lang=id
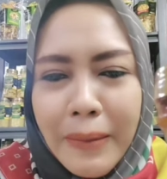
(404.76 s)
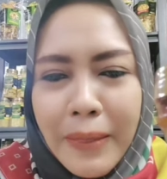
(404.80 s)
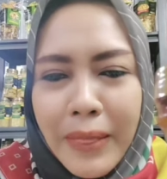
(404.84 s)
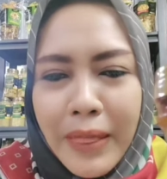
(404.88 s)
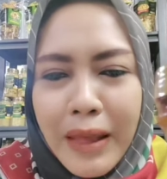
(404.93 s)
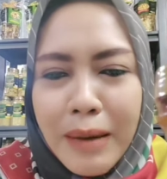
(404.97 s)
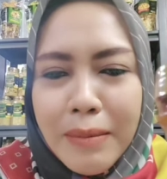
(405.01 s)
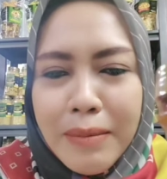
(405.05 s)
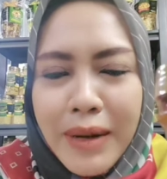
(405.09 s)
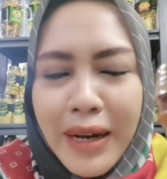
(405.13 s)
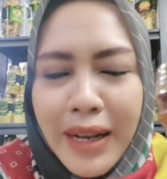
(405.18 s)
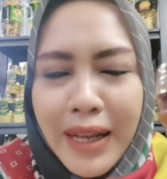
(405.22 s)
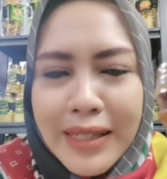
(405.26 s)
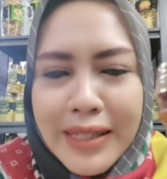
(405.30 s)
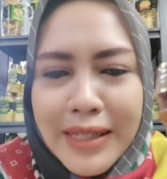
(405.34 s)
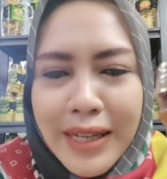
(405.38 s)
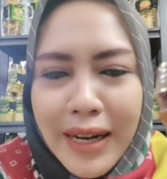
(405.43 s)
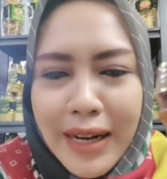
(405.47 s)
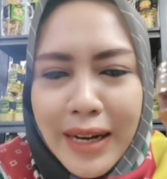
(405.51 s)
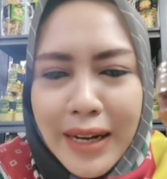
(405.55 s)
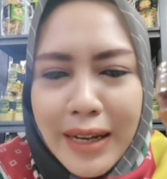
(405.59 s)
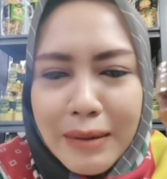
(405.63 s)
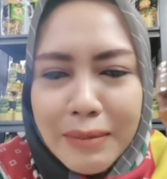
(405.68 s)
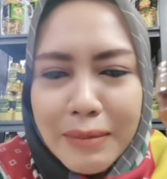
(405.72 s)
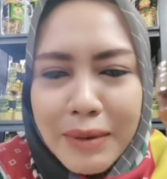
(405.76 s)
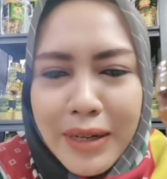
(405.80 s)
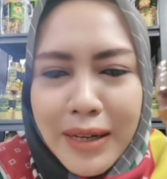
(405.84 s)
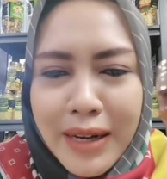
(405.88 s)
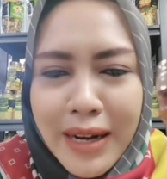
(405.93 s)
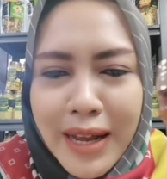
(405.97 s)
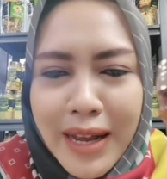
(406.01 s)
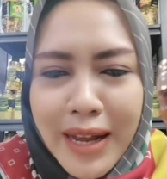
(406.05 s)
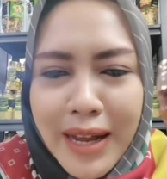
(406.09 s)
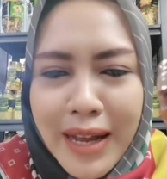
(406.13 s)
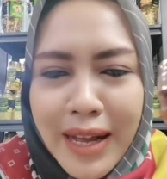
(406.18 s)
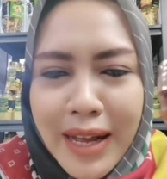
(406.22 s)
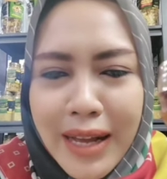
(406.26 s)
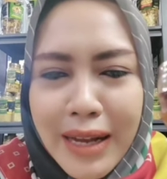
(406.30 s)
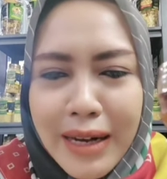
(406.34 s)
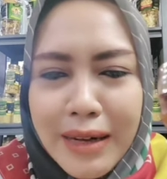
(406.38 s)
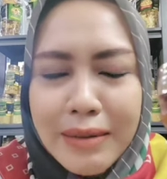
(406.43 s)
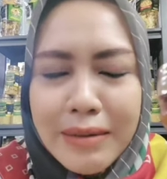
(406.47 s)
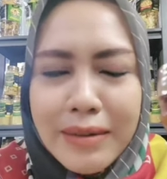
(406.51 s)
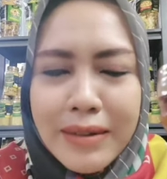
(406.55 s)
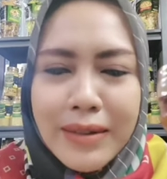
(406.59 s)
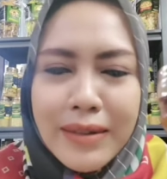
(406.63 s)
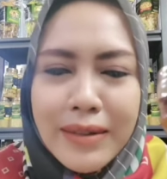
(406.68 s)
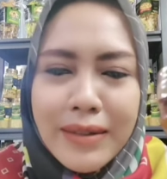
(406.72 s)
kembali ke jalan yang benar
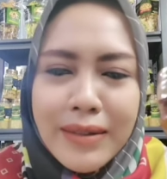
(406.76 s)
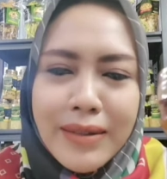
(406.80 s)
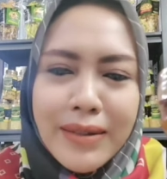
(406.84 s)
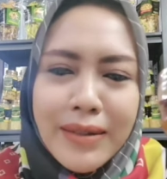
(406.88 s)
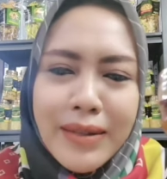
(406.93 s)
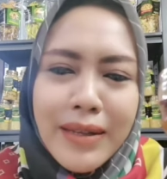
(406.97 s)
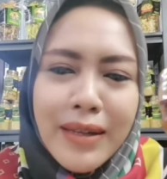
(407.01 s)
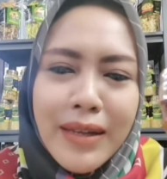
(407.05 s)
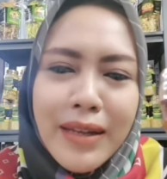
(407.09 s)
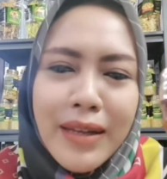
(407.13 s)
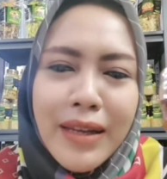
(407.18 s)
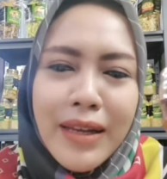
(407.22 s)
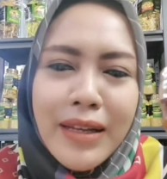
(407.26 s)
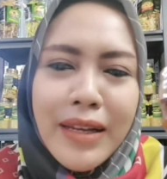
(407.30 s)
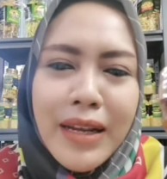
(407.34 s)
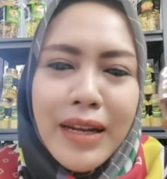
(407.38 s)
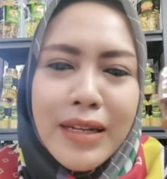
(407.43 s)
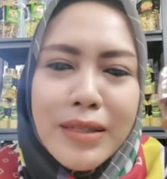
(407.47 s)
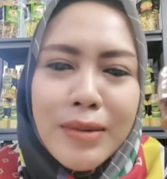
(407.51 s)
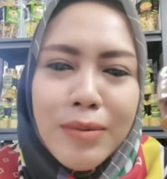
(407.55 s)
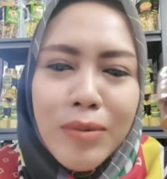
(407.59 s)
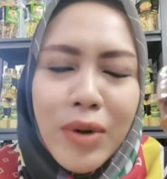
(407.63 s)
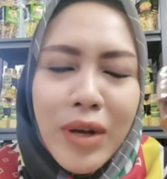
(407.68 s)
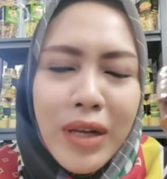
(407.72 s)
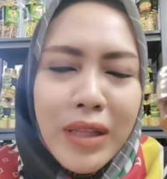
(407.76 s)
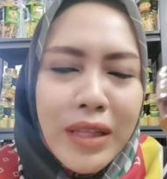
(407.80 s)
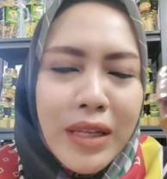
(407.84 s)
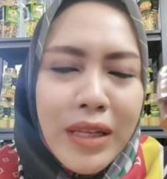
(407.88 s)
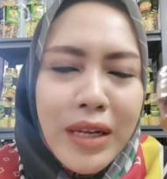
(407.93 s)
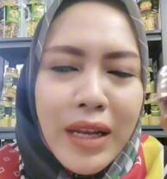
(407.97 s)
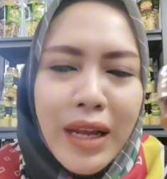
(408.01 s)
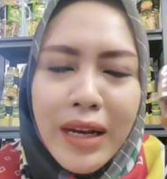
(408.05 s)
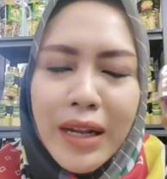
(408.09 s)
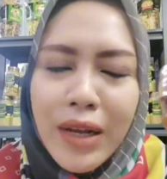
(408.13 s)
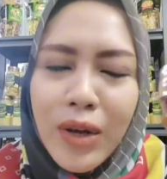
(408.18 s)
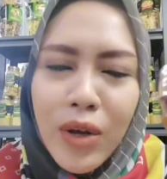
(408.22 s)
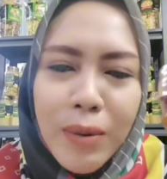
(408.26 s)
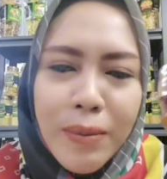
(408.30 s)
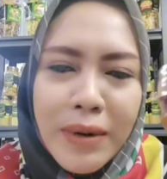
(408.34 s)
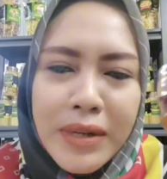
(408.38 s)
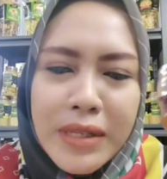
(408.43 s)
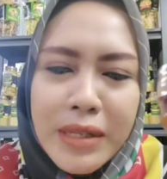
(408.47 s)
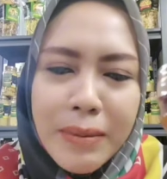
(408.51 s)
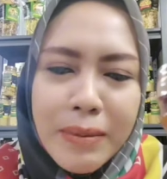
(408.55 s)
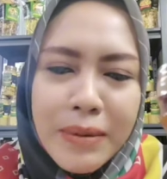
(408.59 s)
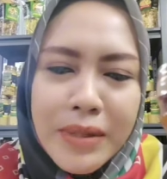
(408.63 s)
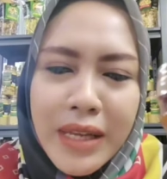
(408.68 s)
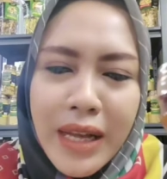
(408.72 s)
dan semoga tidak ada korban
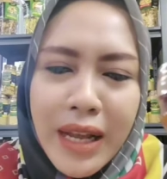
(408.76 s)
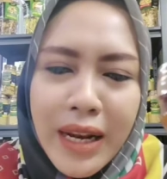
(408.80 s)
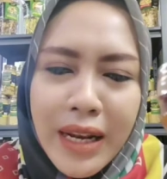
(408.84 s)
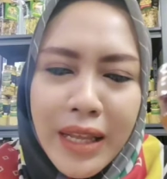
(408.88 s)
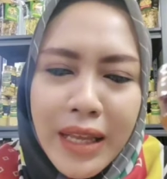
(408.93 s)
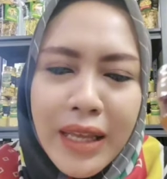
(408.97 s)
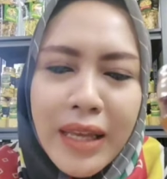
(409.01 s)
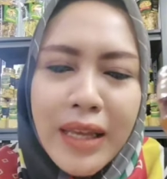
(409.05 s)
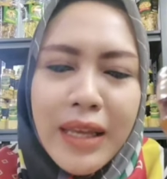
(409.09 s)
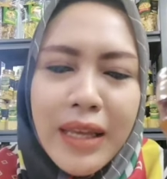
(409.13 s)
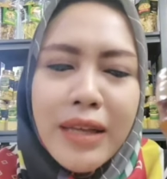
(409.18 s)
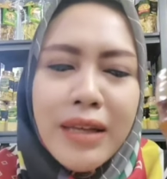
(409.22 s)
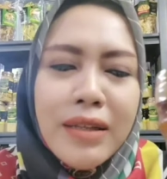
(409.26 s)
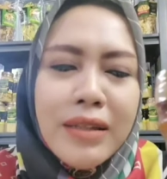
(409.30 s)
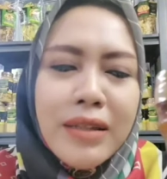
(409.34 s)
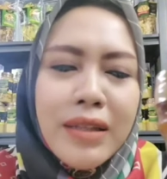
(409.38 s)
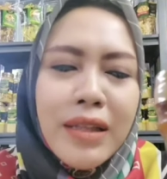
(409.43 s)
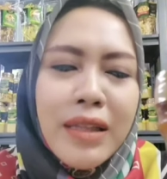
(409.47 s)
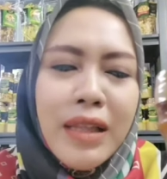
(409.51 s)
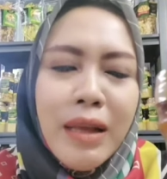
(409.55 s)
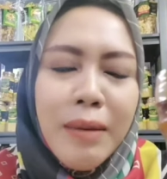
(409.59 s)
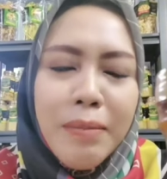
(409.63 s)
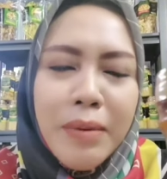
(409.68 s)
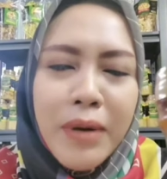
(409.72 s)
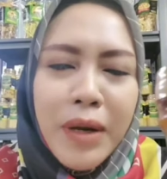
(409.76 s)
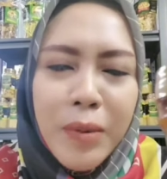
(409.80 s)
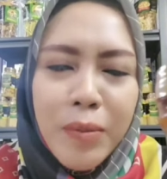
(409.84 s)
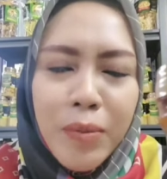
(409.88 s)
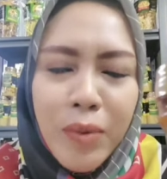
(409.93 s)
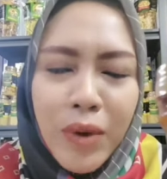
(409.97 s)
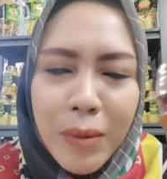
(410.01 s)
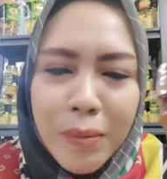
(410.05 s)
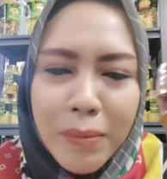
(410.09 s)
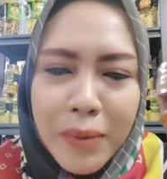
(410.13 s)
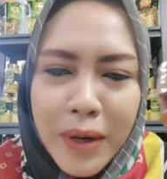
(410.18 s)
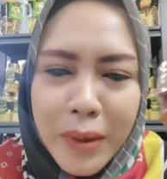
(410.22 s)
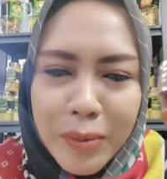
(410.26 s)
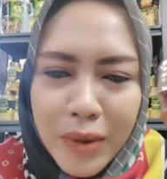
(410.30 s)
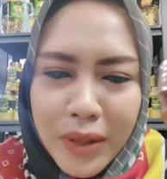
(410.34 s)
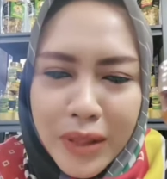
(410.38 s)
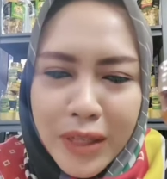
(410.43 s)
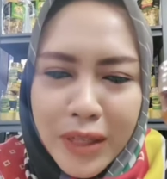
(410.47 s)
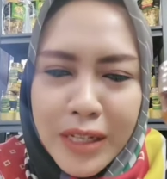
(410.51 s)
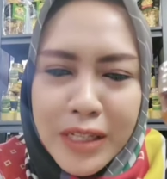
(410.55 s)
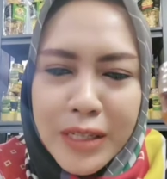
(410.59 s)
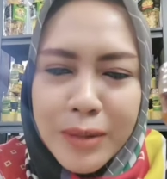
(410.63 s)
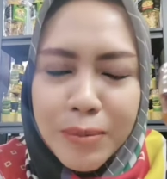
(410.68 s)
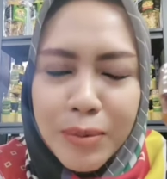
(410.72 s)
sama sekali tentang penipuan-penipuan
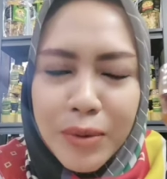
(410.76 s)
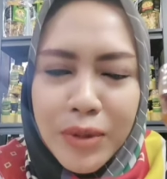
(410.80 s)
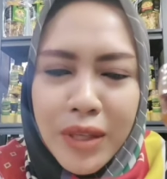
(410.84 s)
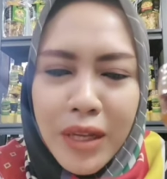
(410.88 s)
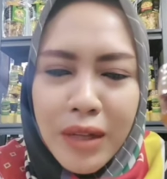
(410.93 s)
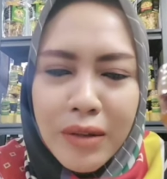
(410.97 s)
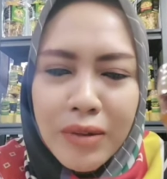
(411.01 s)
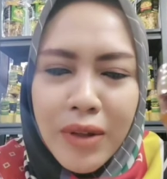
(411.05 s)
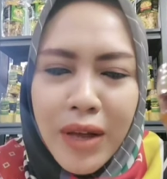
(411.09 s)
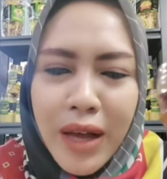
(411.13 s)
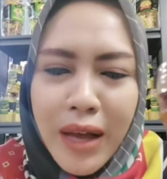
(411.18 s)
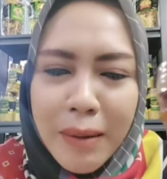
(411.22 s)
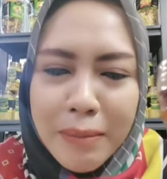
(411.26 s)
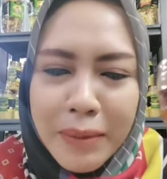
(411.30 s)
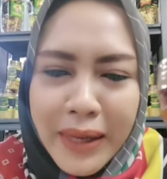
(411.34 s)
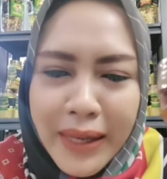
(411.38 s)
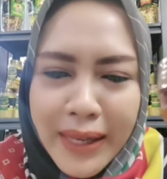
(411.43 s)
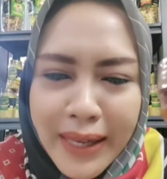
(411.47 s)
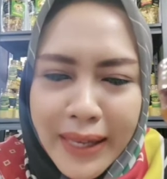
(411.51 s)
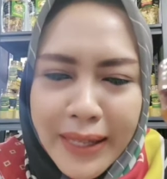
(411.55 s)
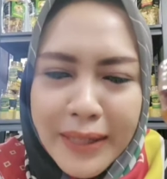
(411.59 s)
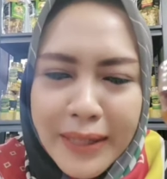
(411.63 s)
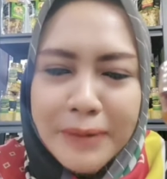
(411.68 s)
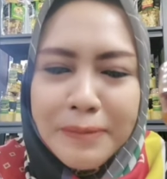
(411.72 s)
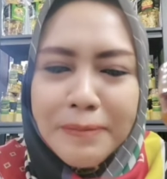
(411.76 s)
tersebut ya Allah amin